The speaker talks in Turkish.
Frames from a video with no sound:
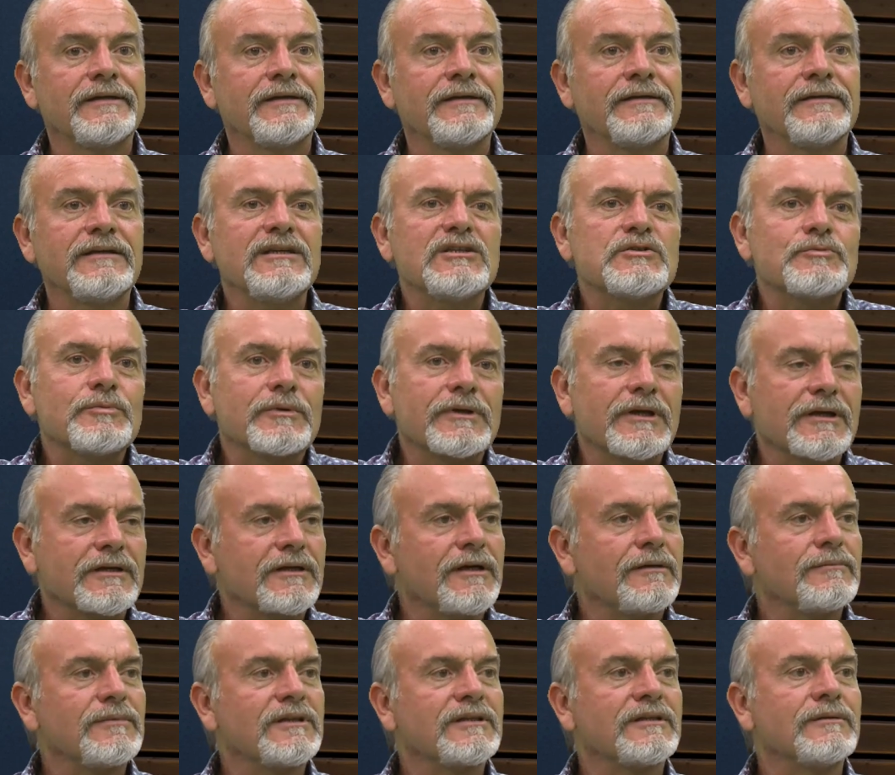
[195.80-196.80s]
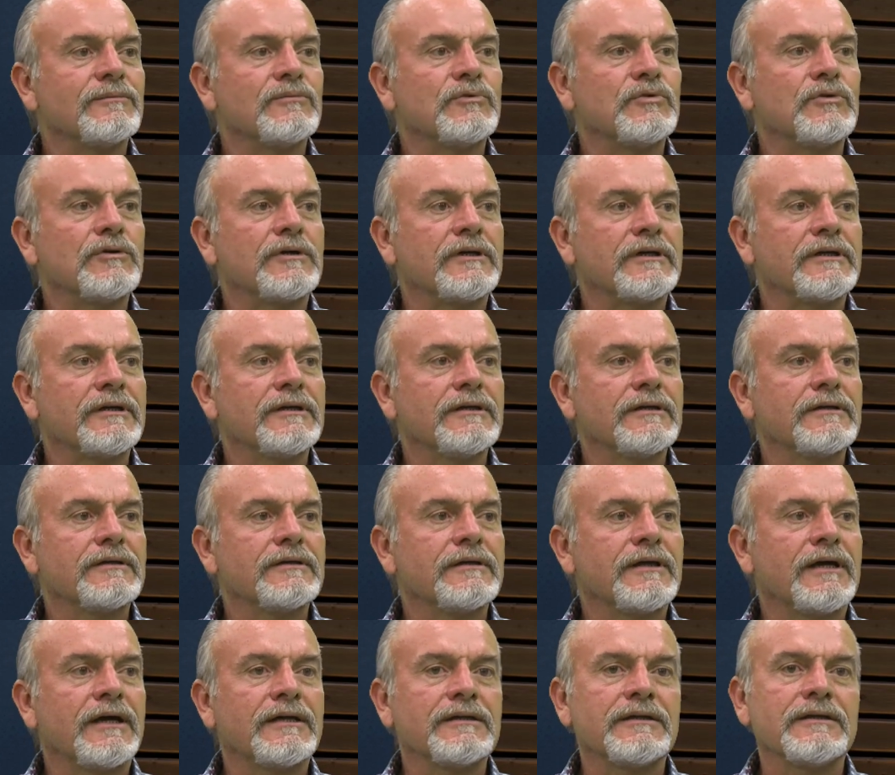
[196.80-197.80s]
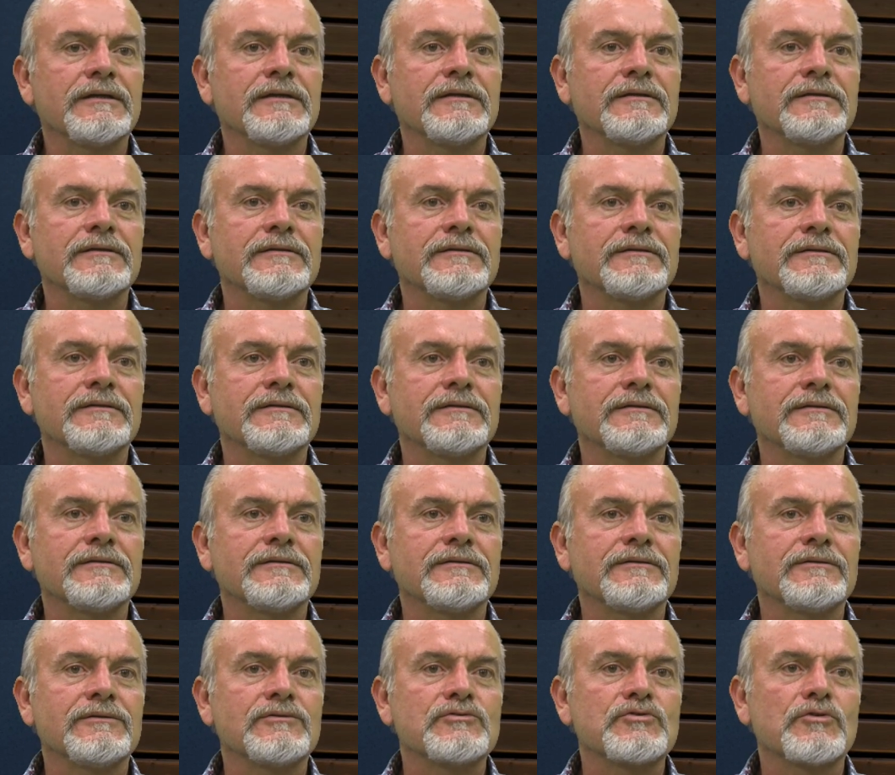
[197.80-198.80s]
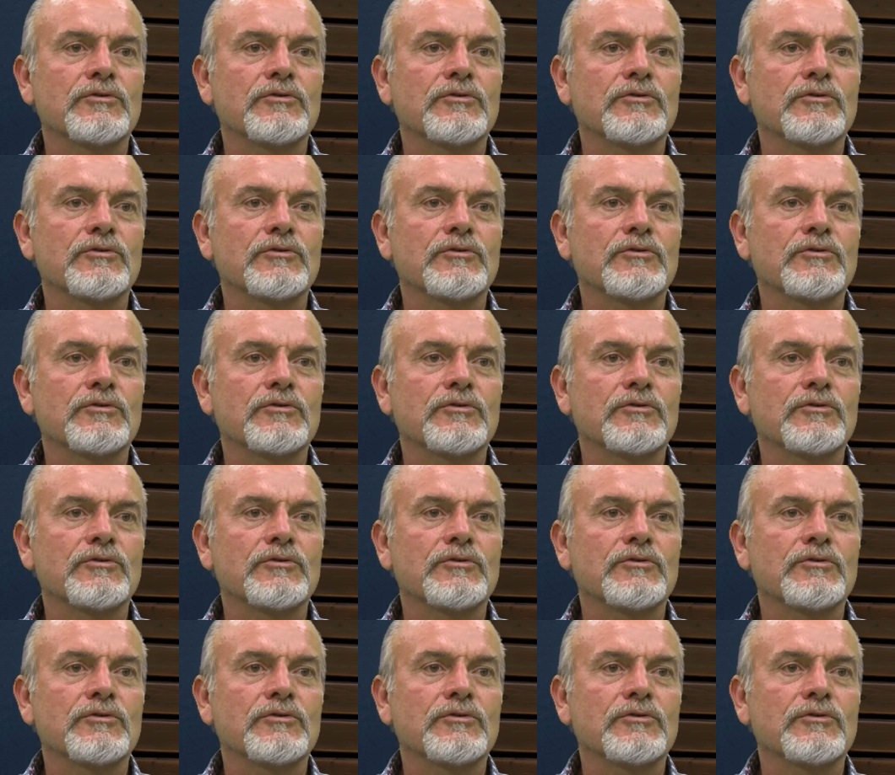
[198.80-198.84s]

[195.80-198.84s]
E, hiç bırakamadım doğayı. Yani e,